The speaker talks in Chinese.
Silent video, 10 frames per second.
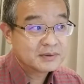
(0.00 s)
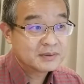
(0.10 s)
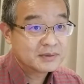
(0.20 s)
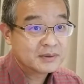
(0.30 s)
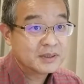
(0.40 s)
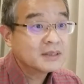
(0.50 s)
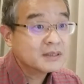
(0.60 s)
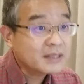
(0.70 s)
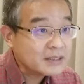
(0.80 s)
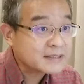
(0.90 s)
嗯，
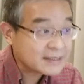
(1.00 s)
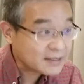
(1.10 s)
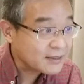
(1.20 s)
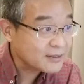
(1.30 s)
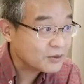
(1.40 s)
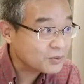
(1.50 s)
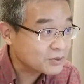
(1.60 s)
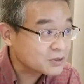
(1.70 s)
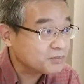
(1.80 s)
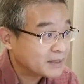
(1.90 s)
那你再成立一个公
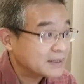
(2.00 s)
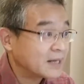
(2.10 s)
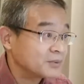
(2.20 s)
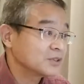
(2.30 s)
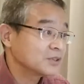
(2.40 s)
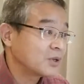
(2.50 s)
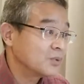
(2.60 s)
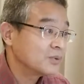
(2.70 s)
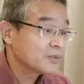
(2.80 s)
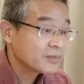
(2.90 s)
司，把这家公司掏空，
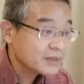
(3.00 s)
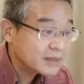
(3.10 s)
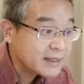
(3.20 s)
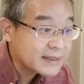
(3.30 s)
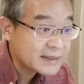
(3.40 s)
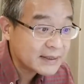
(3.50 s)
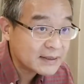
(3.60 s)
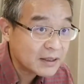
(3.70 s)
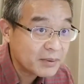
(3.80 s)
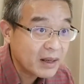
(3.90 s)
能理解这意
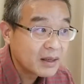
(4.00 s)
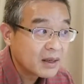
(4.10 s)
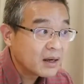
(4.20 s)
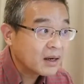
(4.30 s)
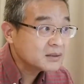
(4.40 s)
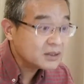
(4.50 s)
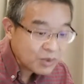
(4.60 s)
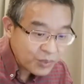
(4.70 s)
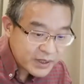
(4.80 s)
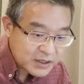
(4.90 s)
思了吧？而且
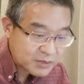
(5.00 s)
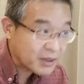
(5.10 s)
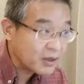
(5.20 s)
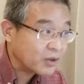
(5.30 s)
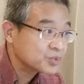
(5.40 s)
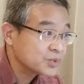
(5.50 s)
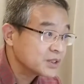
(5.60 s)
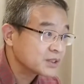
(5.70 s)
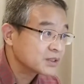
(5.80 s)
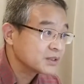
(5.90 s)
我为什么老说这
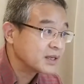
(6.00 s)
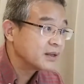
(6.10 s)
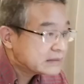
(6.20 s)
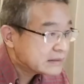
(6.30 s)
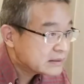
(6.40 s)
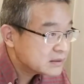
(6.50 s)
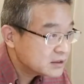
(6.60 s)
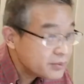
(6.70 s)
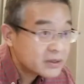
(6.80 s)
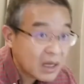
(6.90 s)
个事儿呢？
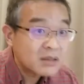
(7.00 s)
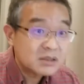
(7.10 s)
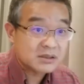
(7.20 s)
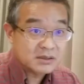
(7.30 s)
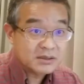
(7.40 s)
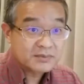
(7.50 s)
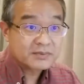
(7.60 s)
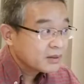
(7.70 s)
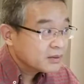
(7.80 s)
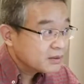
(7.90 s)
因为当时
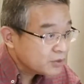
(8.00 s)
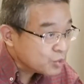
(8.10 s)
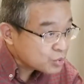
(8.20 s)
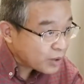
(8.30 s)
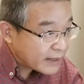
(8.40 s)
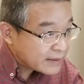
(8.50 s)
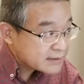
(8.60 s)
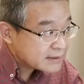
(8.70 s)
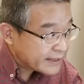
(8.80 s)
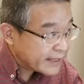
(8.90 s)
流传
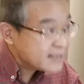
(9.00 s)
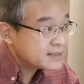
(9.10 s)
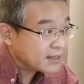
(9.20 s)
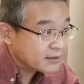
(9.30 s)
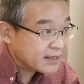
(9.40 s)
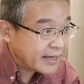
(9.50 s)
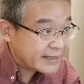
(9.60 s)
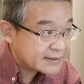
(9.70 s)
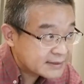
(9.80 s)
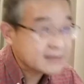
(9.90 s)
志联想的改
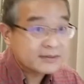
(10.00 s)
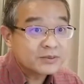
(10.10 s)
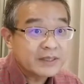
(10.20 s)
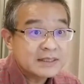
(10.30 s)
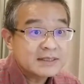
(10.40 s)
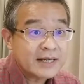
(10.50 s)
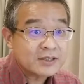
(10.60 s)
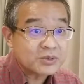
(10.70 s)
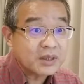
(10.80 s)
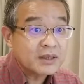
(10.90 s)
制，我一再
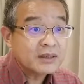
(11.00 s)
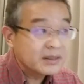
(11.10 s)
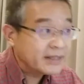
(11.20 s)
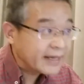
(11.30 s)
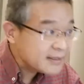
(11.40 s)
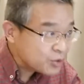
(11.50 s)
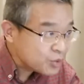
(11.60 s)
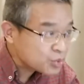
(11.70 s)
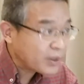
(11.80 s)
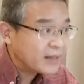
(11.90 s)
说，连
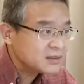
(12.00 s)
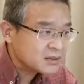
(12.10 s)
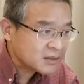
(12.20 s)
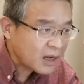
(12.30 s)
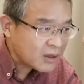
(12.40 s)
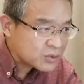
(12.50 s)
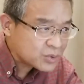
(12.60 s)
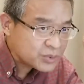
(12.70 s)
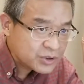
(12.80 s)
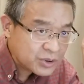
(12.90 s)
流传志当
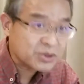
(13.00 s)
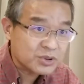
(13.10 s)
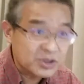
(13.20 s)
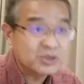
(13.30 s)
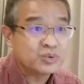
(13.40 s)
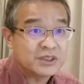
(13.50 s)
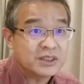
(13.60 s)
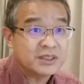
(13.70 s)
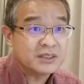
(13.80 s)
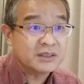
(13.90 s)
初就是一总经理。